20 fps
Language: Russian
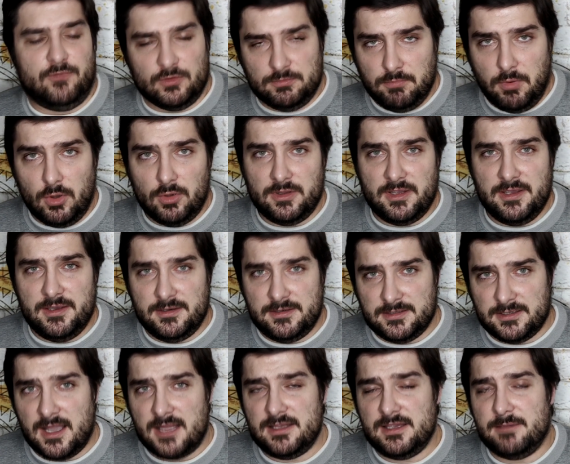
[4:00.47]
футбол и
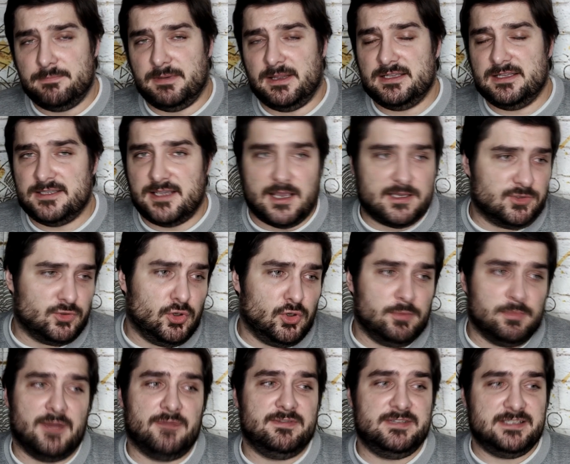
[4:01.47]
игра
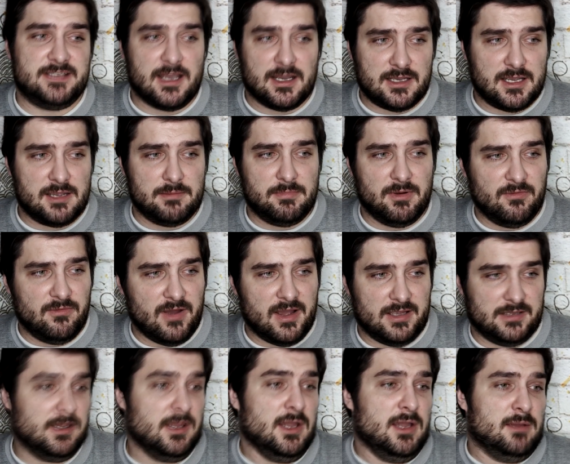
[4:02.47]
непредсказуемая, всякое
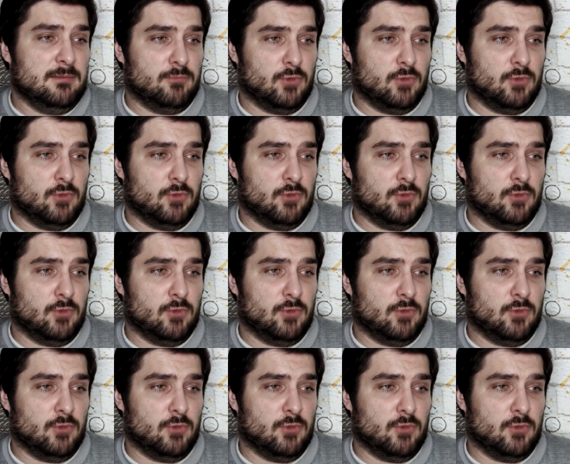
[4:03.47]
бывает.